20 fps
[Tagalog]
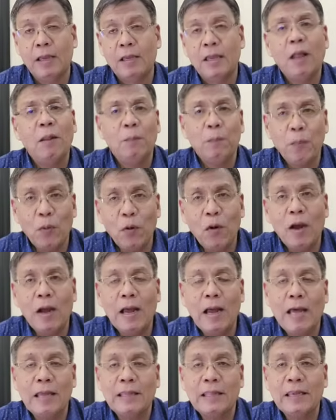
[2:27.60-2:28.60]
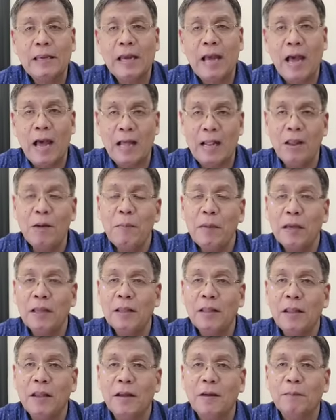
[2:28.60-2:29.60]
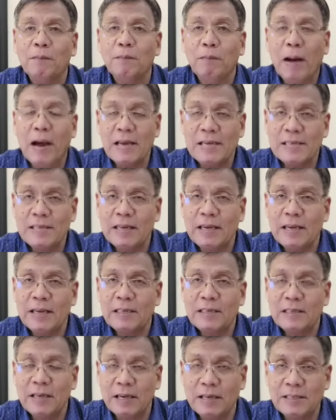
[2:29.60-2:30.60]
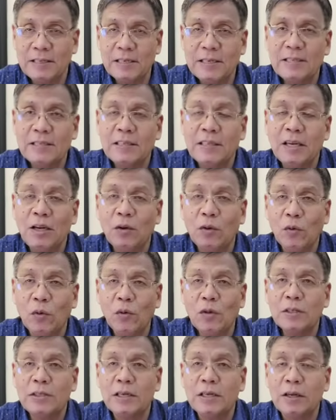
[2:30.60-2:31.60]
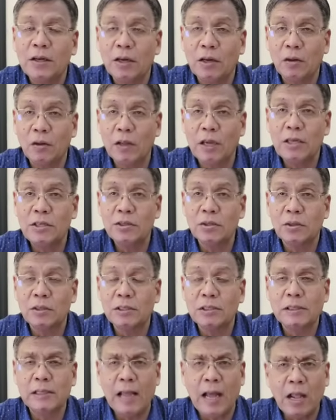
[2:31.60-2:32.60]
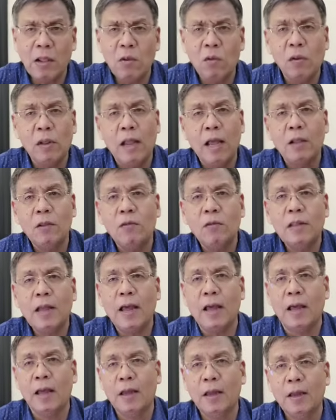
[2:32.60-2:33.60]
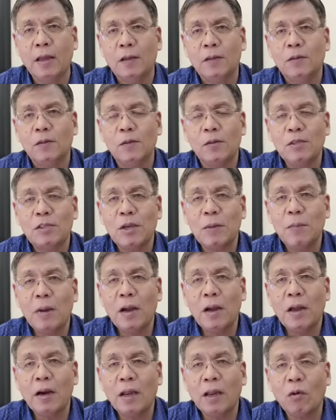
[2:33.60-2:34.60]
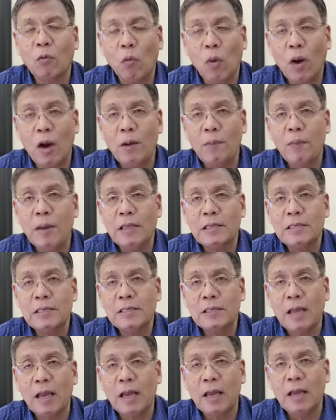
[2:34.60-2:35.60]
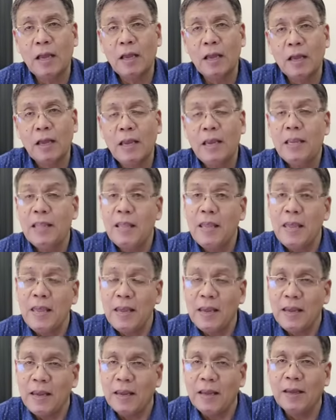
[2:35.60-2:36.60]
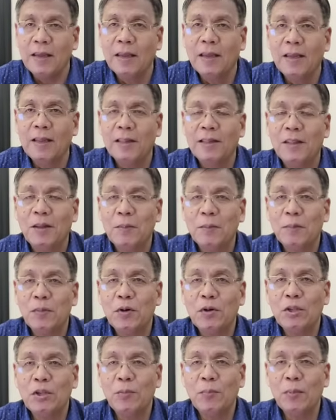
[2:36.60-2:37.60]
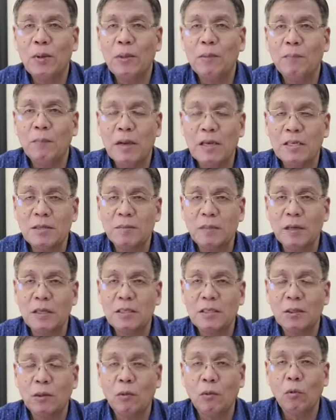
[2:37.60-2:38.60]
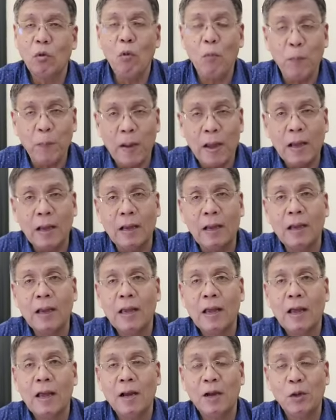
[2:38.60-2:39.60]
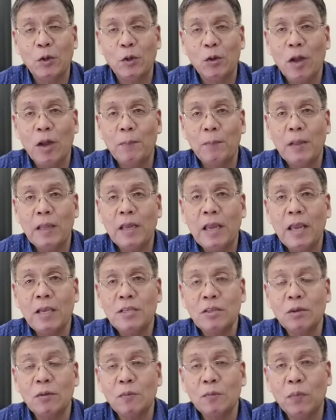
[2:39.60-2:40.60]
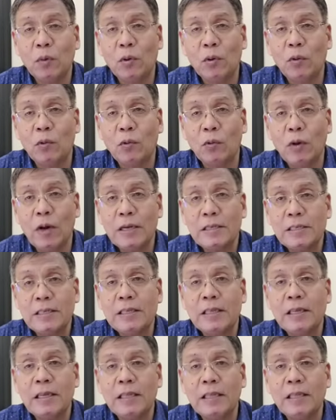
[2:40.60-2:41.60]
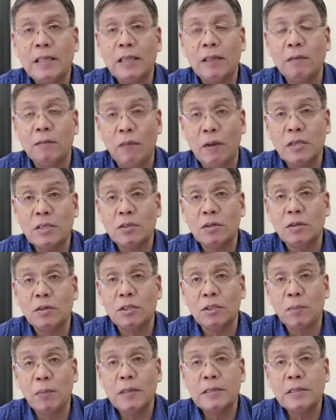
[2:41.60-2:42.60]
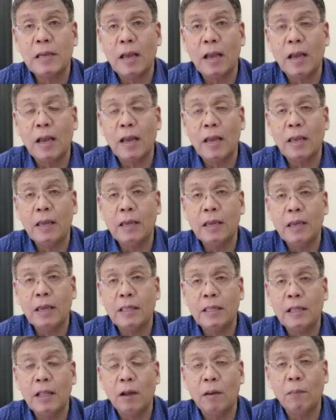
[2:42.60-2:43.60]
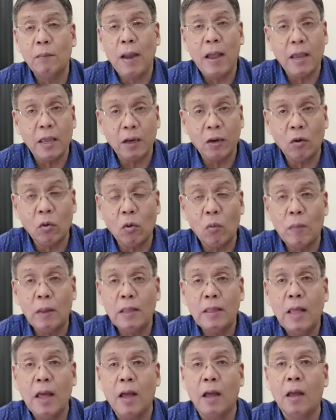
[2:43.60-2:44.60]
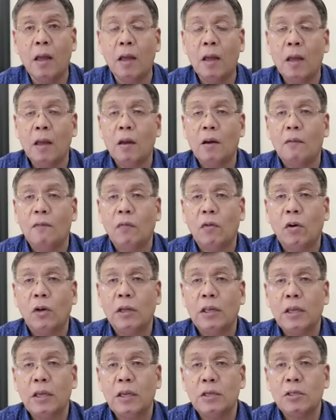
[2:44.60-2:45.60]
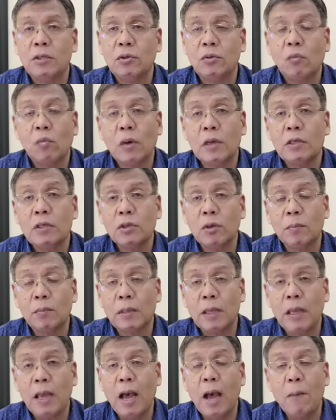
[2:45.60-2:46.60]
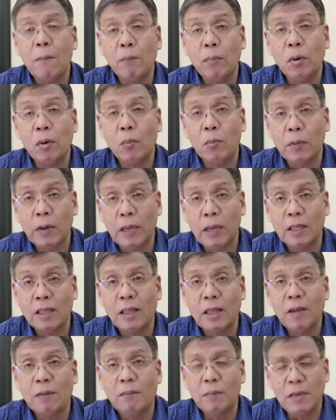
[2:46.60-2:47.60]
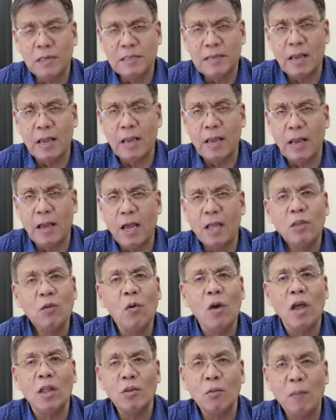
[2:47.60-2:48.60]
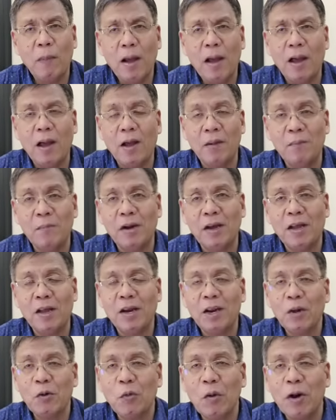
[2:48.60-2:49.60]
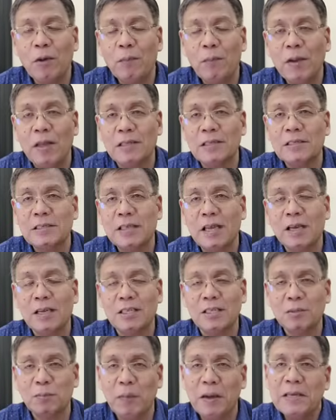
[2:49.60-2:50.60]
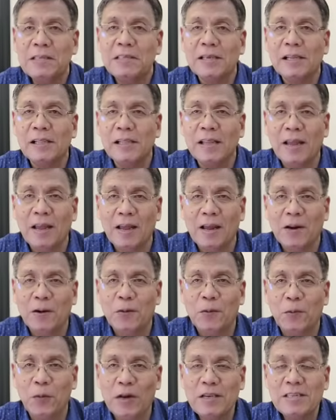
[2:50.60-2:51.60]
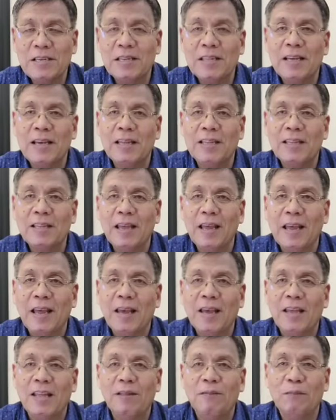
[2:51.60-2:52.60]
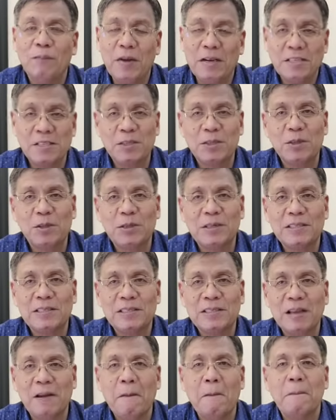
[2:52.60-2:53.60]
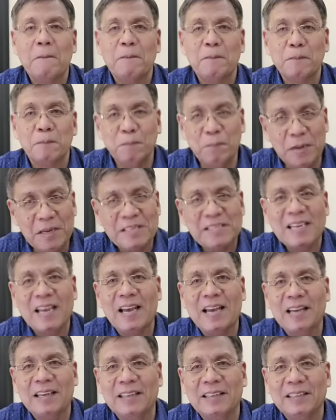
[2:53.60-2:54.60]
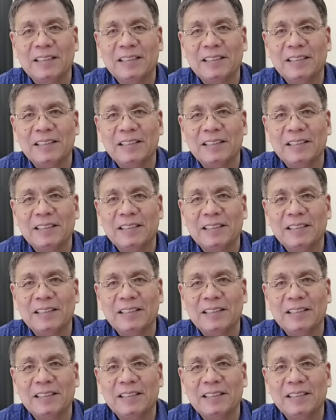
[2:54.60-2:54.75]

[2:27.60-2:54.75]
Yan po ang ating aalamin base sa existing rules and regulations, lalong-lalo na doon sa mga requirements na hinihingi ng Board of Investments upang ang iyong application for resident investor's visa ay kanilang mairekomenda for the issuance of the appropriate visa. Ano-ano ba ang mga requirements ng special resident investor's visa?